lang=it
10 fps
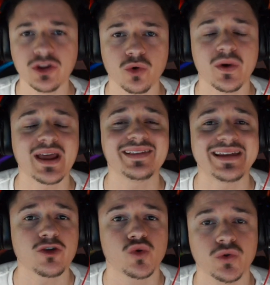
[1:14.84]
140
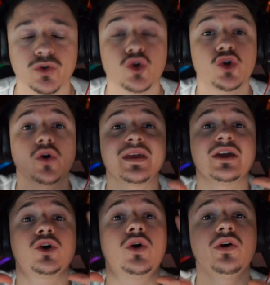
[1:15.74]
raggiunto, ciò
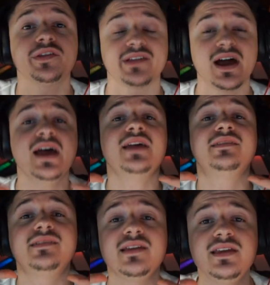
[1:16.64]
che cosa
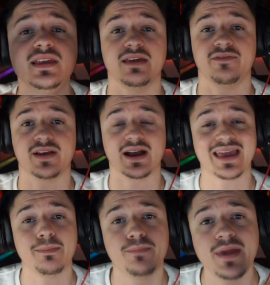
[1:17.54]
significa?
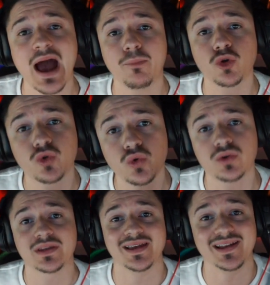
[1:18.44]
Che abbiamo
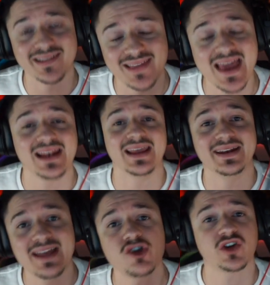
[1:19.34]
tutte le stelle
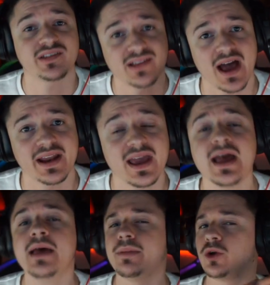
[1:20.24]
necessarie
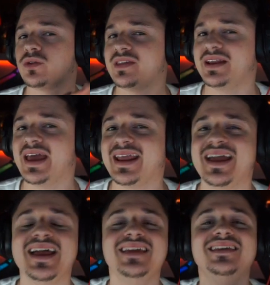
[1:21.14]
per
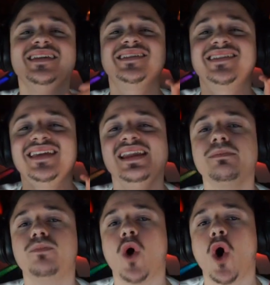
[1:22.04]
ottenere gli
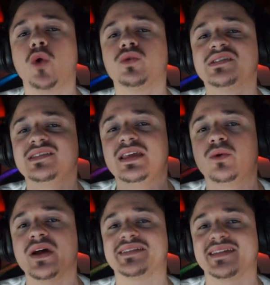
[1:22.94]
stili bonus di
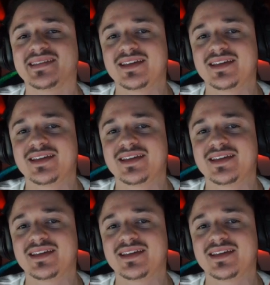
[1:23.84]
questa